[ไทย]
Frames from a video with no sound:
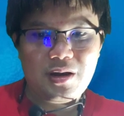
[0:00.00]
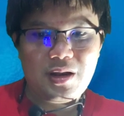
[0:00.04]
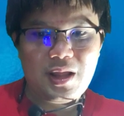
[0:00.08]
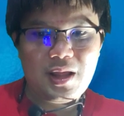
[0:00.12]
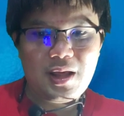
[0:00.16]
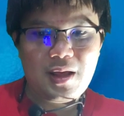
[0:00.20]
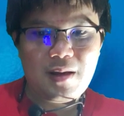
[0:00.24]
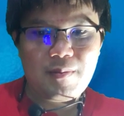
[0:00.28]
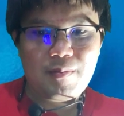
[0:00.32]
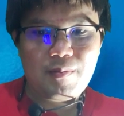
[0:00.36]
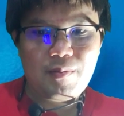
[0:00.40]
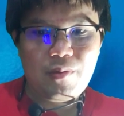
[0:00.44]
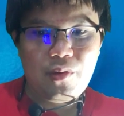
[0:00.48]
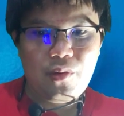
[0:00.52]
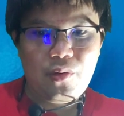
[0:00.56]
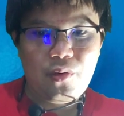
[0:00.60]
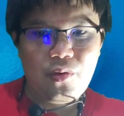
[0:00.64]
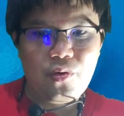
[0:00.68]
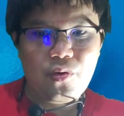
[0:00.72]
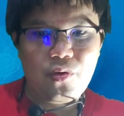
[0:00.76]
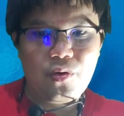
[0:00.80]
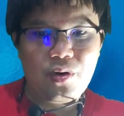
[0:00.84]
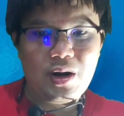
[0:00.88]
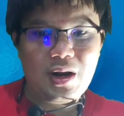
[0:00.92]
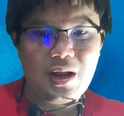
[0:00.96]
ตอนนี้ผู้
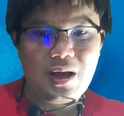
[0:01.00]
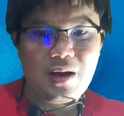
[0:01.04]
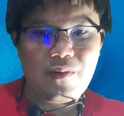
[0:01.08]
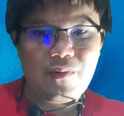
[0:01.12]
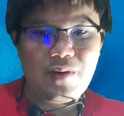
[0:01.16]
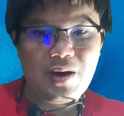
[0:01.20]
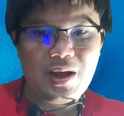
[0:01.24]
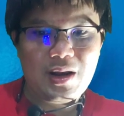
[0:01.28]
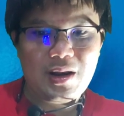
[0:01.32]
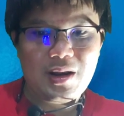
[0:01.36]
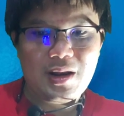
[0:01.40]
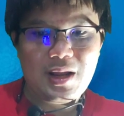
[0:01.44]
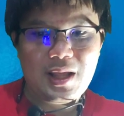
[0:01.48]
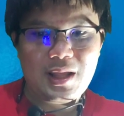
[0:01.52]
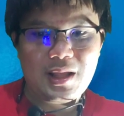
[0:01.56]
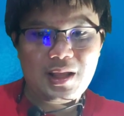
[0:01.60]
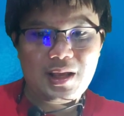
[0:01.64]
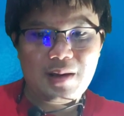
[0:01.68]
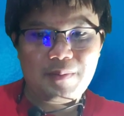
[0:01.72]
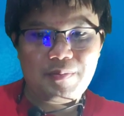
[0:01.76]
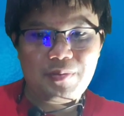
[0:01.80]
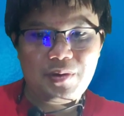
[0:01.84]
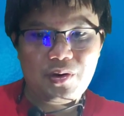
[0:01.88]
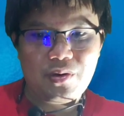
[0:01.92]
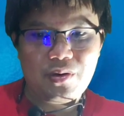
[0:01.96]
ขุดรางวัลได้
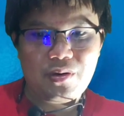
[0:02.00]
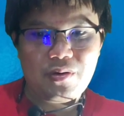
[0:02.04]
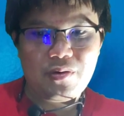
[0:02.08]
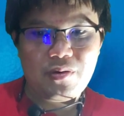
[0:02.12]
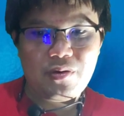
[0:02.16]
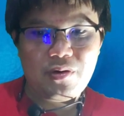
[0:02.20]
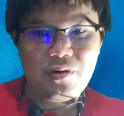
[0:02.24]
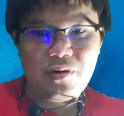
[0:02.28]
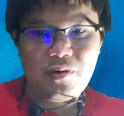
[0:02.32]
กำหนด